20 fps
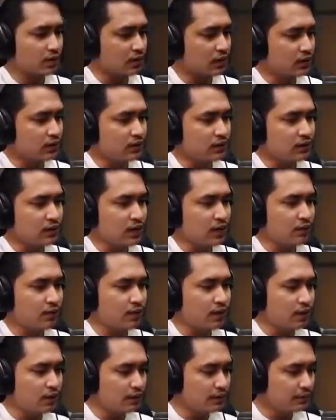aja di
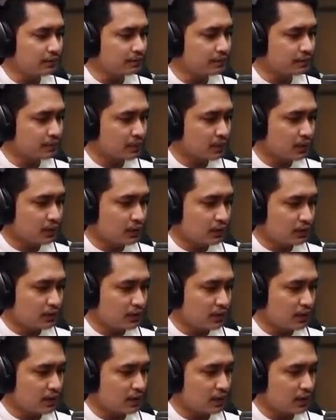awal
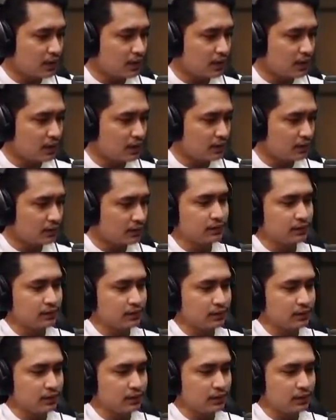Dan
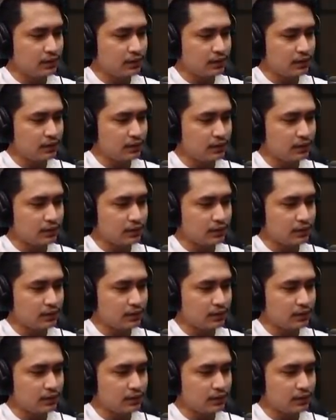ini